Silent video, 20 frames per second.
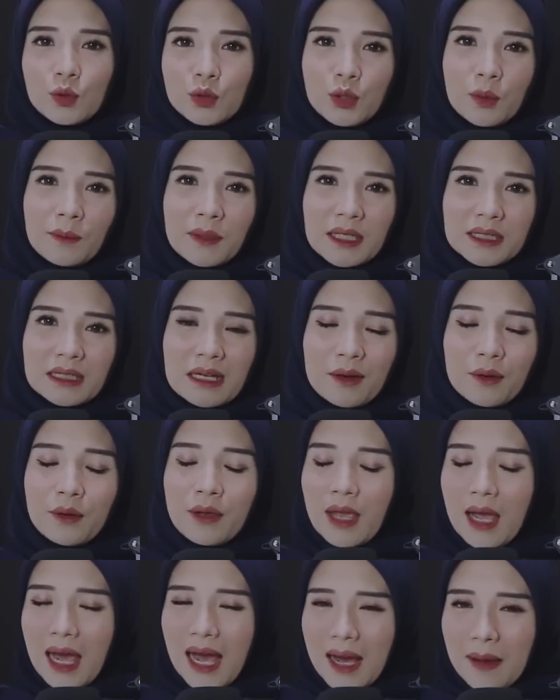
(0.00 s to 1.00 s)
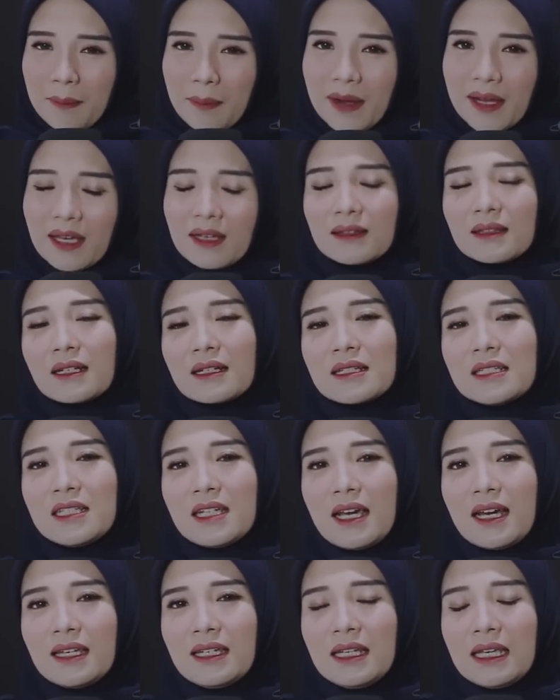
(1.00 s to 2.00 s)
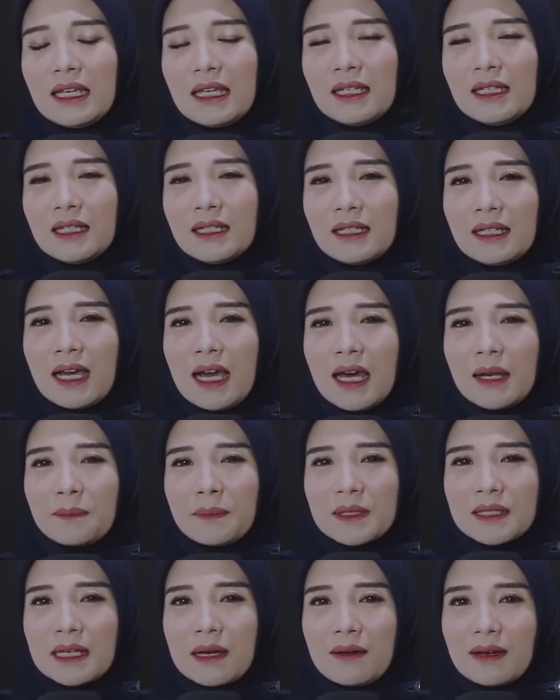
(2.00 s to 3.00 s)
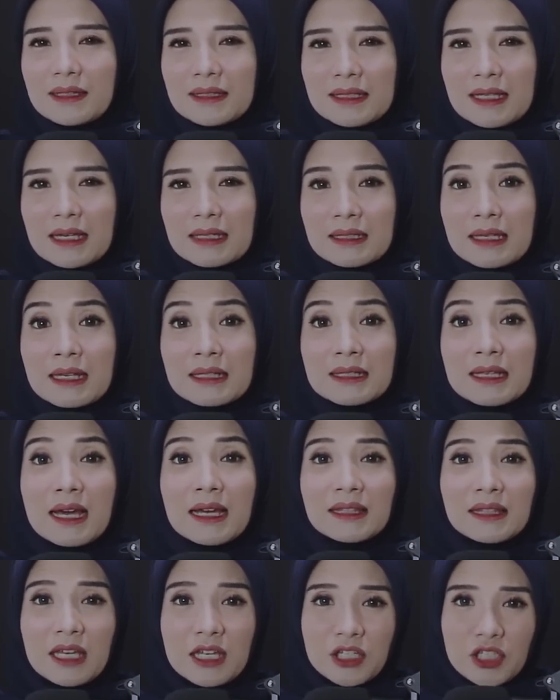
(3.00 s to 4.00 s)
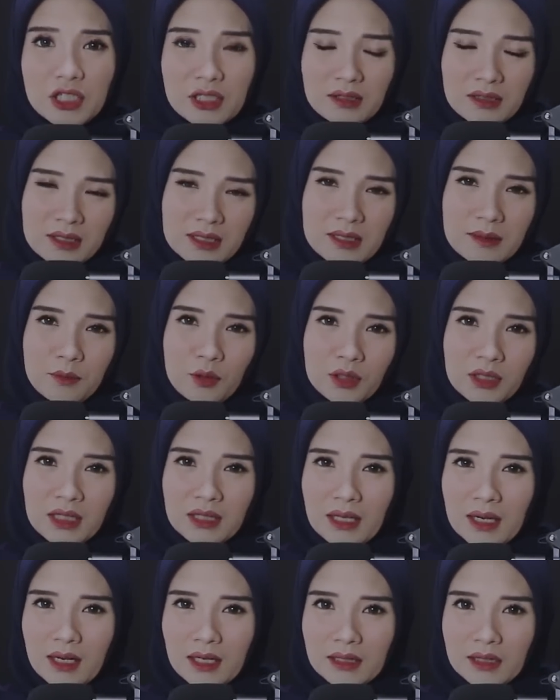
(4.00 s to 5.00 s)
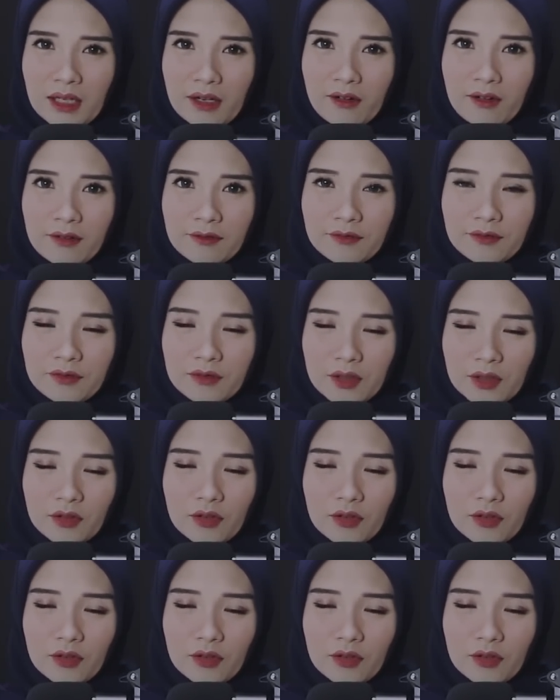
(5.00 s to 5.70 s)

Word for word: Untuk mengetahui apa yang terjadi dengan pesawat Cessna Citation tersebut, kita akan take off ke